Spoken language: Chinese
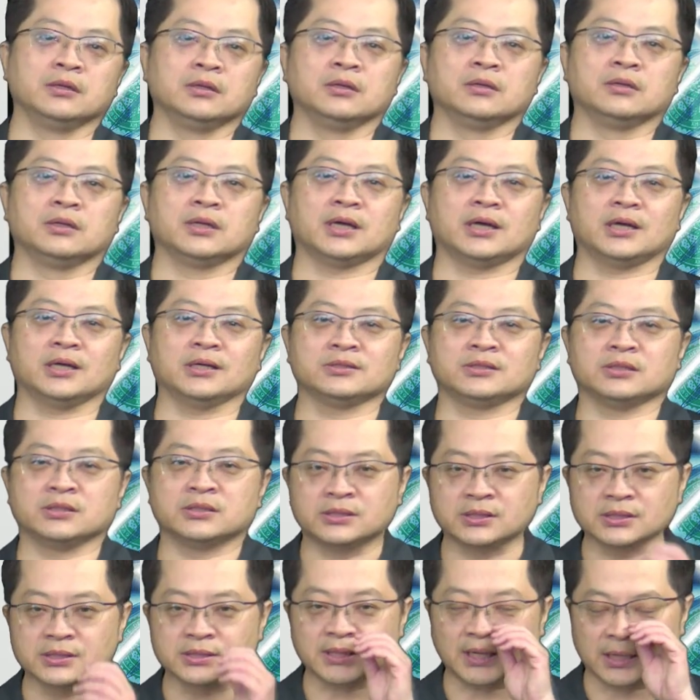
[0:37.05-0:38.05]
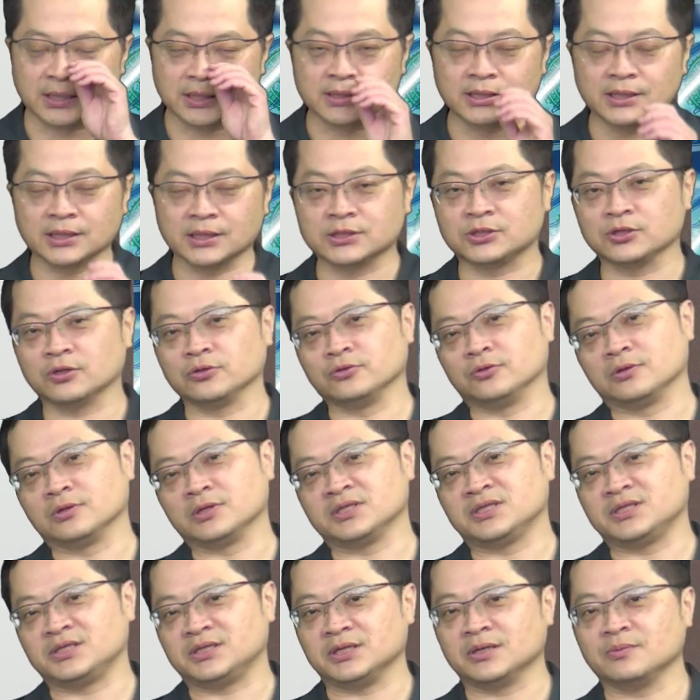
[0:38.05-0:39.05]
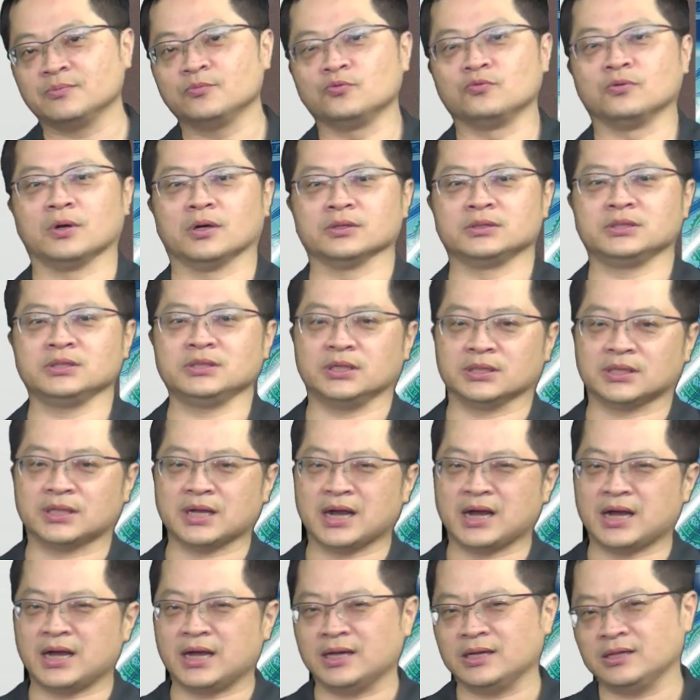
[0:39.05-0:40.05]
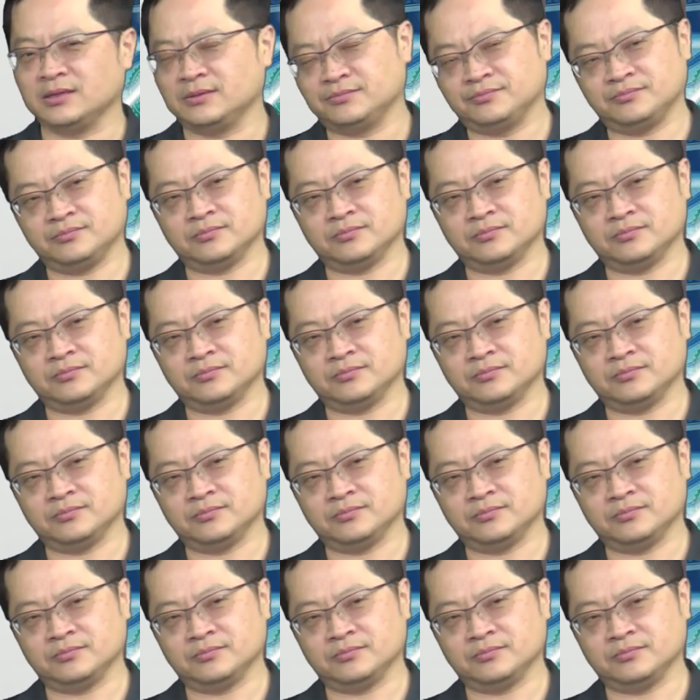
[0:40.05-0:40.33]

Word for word: 那事实上呢，那个时候有一个节目啊，其实也大概